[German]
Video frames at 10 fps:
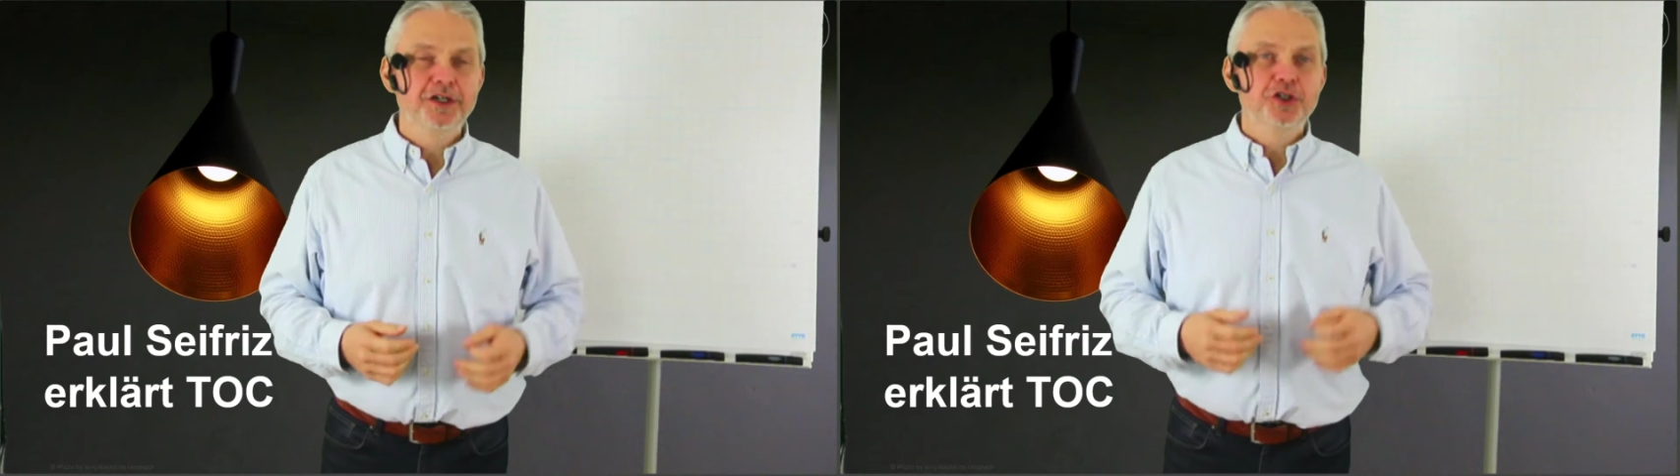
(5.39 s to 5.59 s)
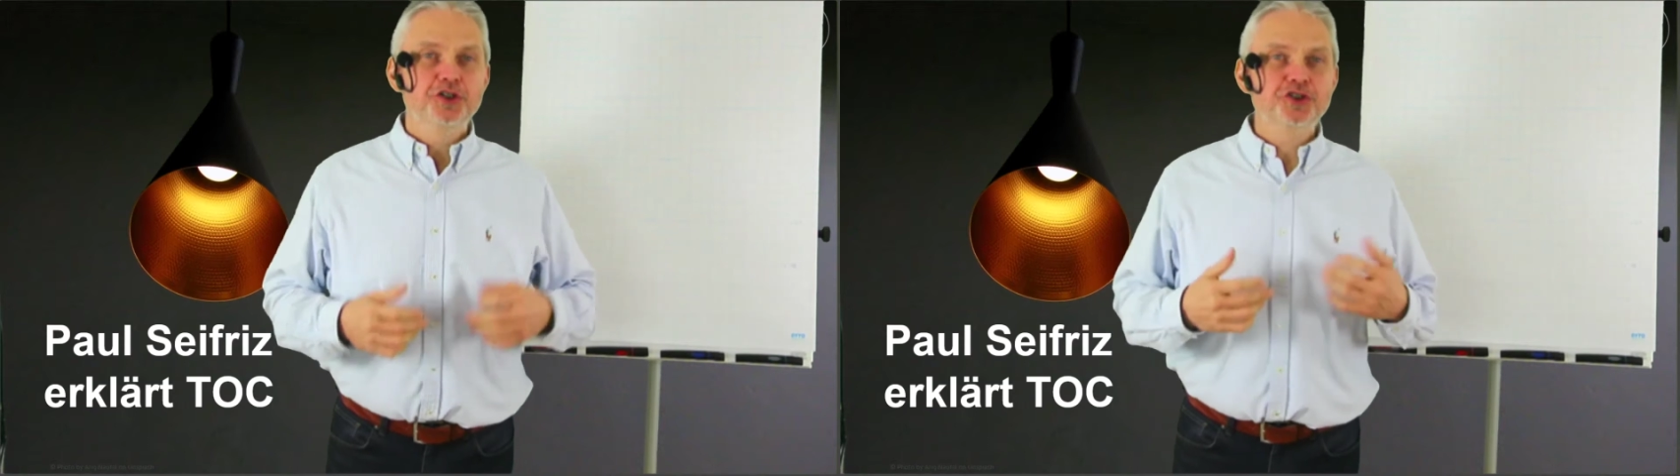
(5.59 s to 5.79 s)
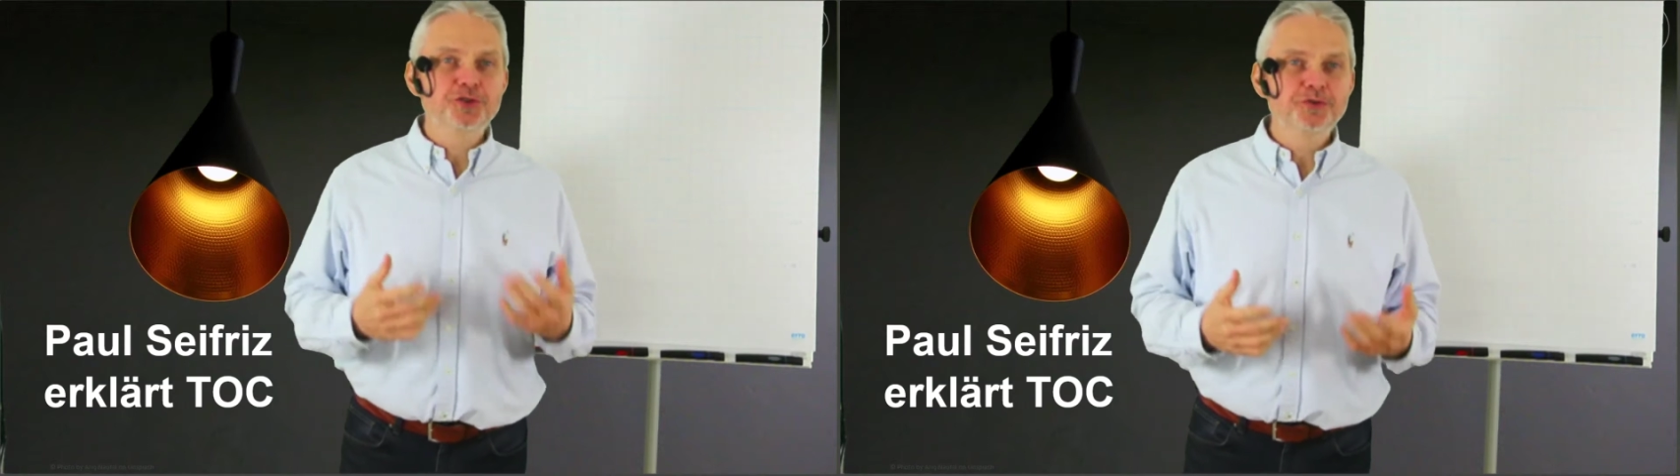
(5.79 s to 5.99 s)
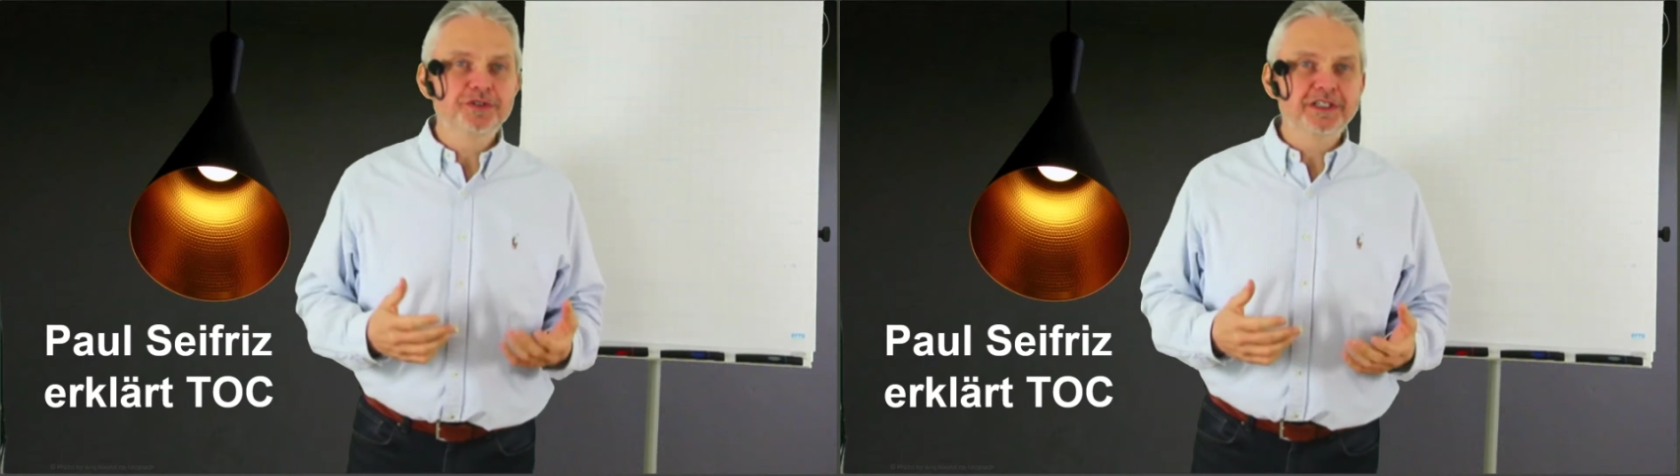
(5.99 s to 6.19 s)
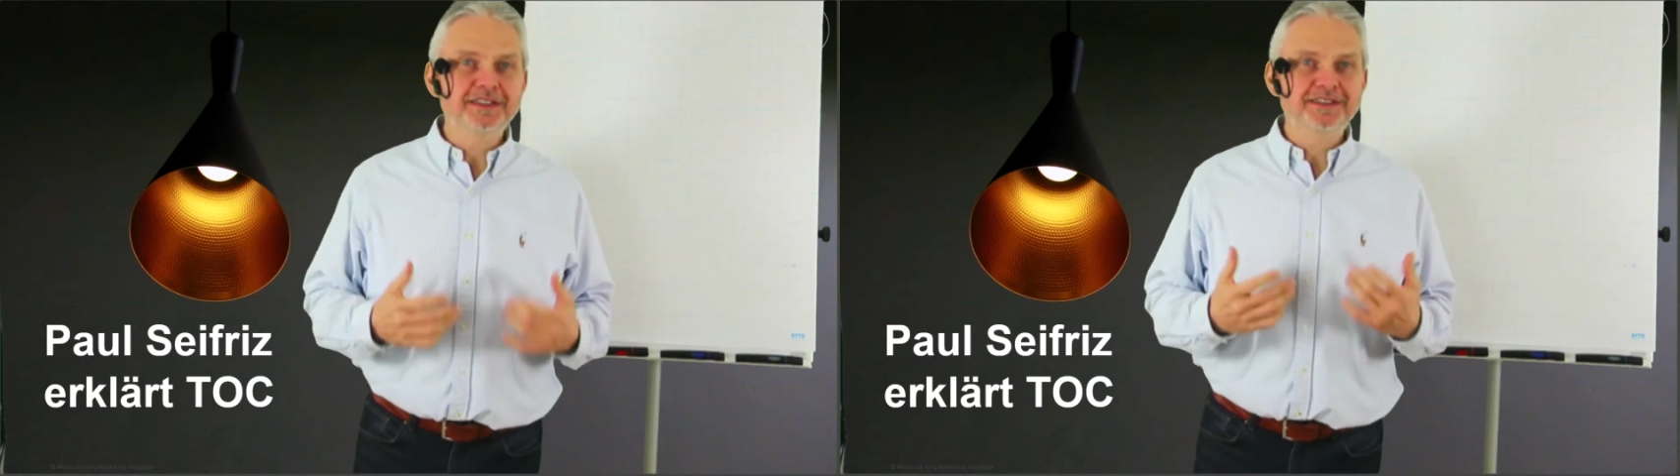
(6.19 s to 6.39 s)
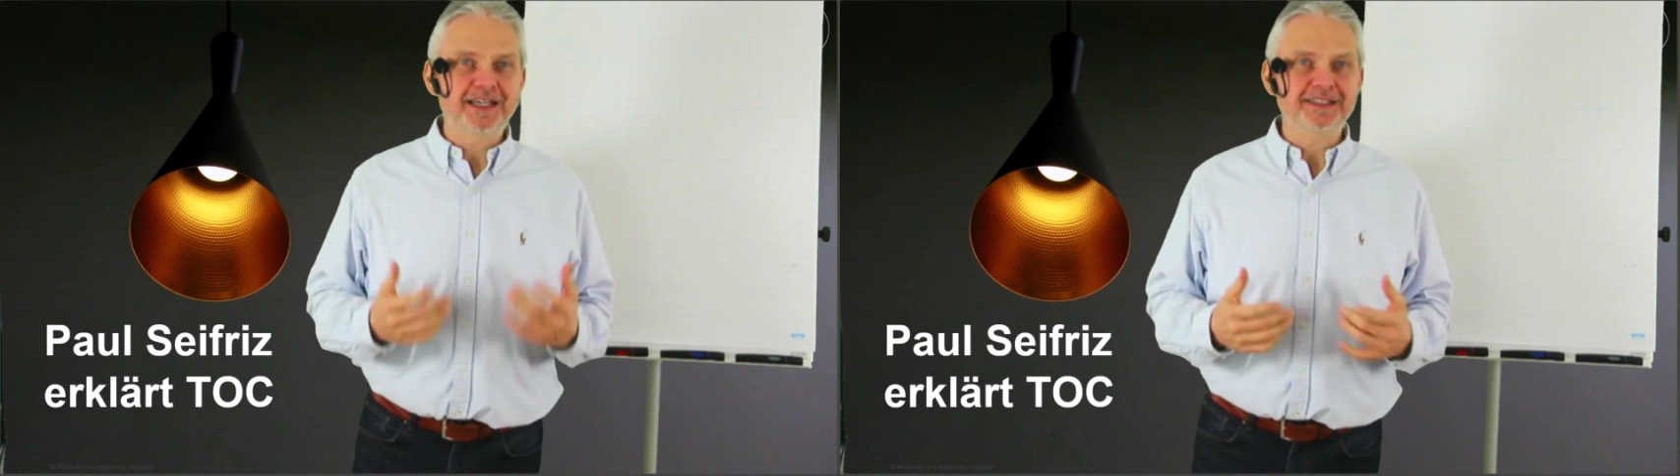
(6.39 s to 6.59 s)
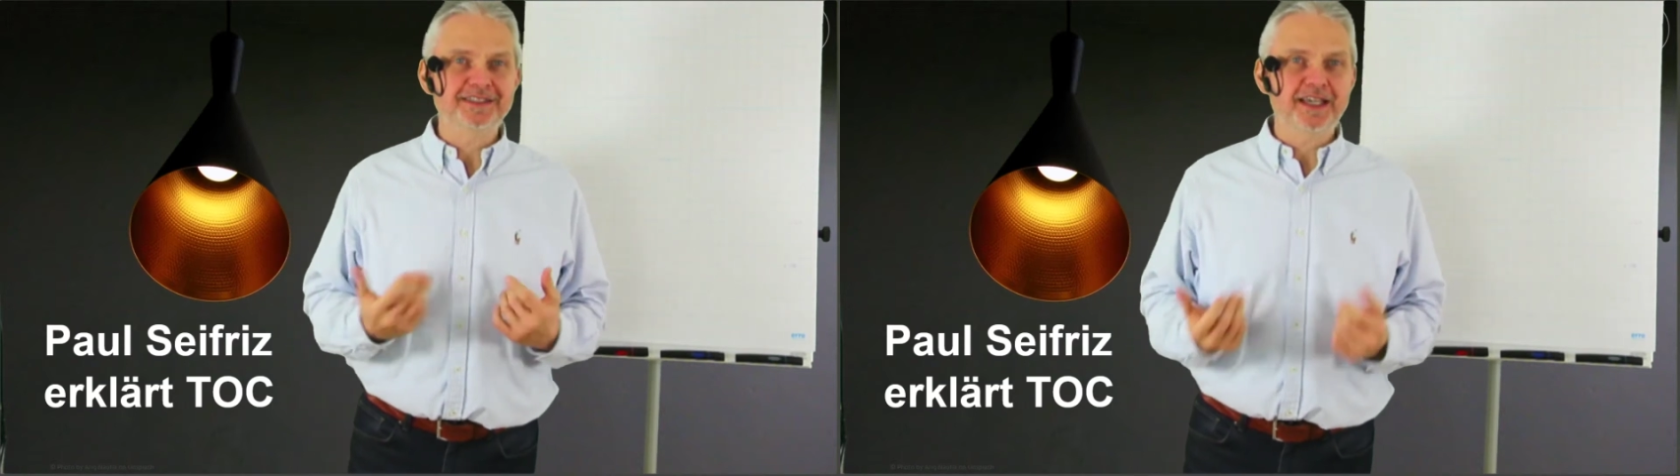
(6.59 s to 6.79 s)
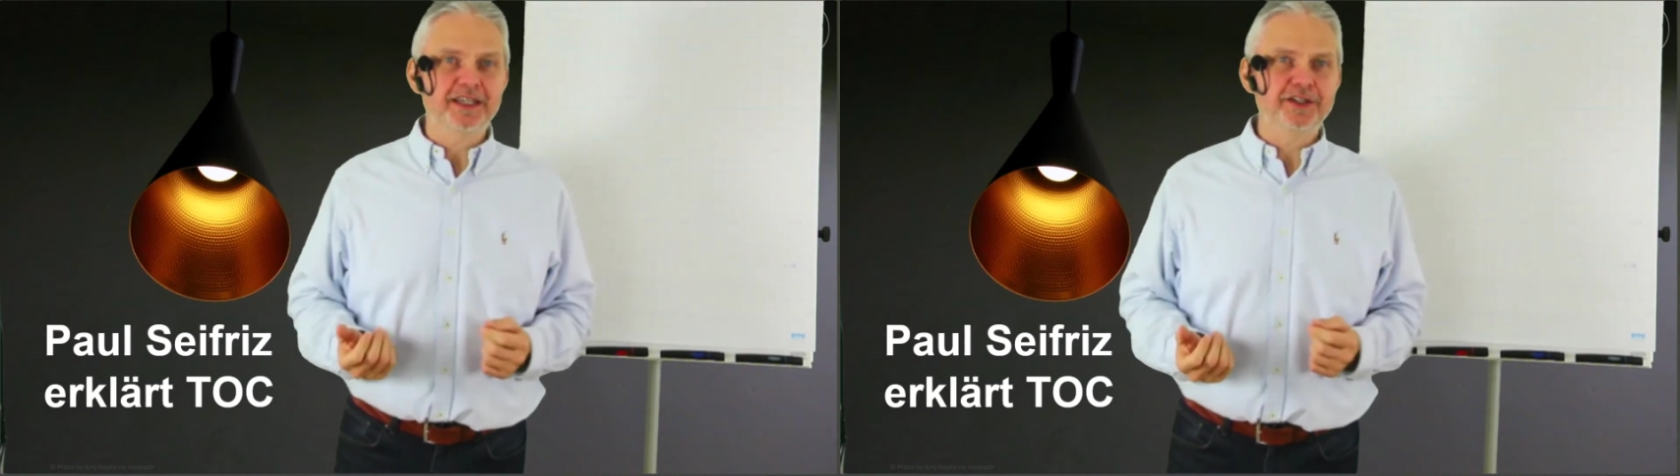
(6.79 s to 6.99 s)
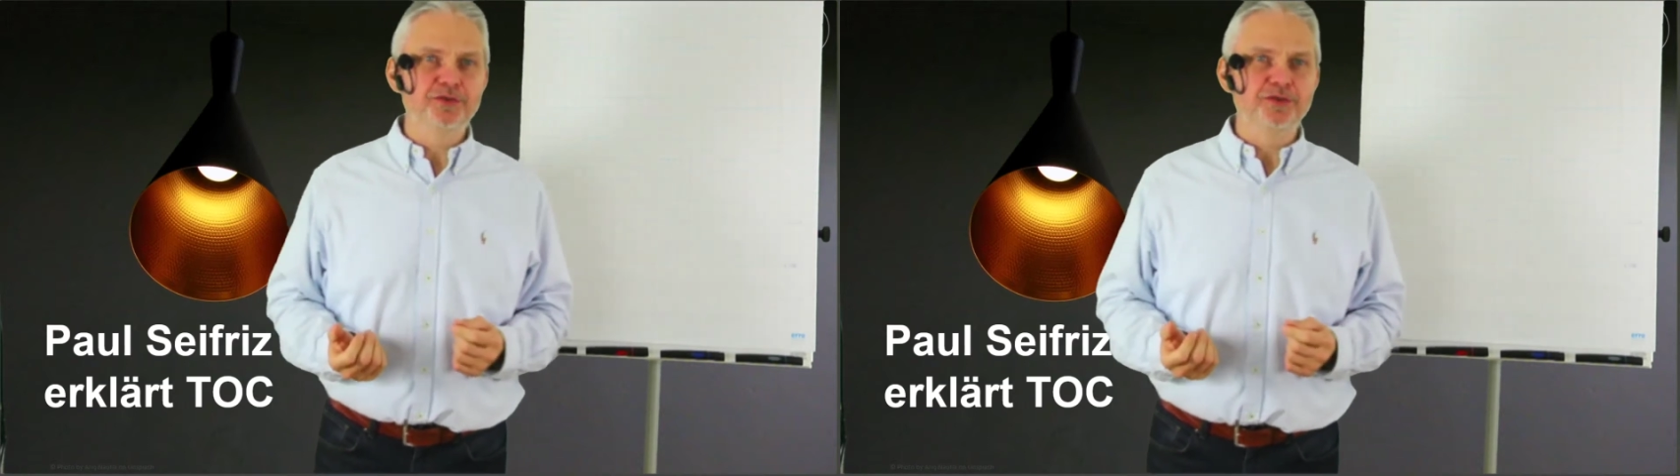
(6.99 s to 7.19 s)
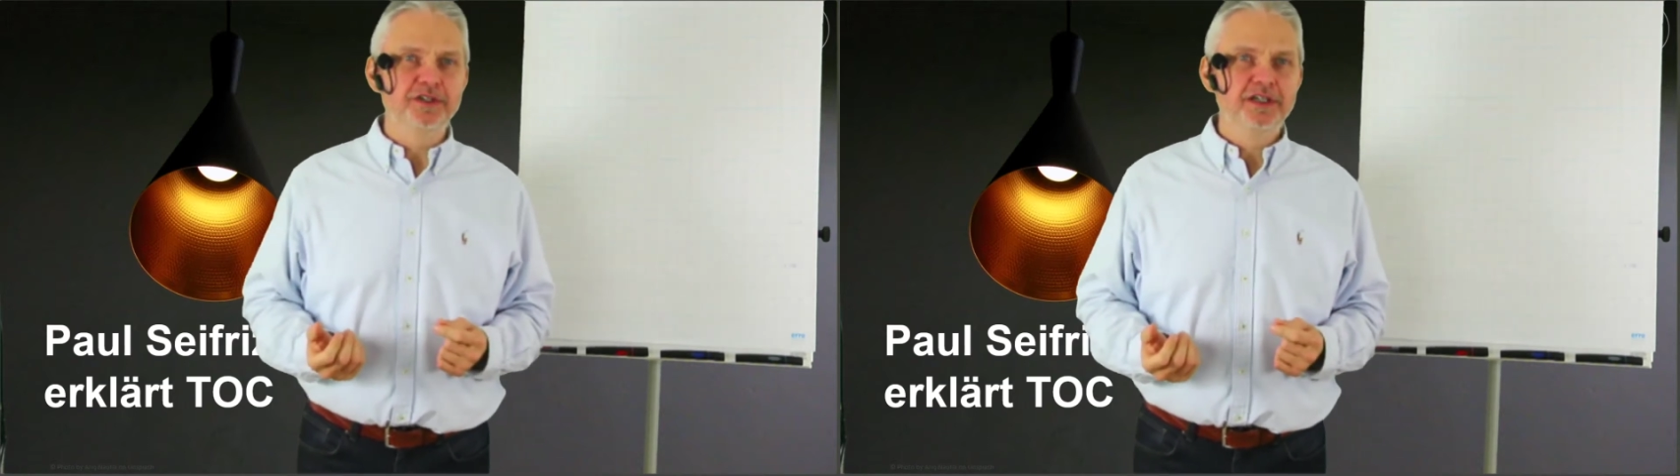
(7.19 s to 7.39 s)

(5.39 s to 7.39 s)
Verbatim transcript: Stundensatzrechnung.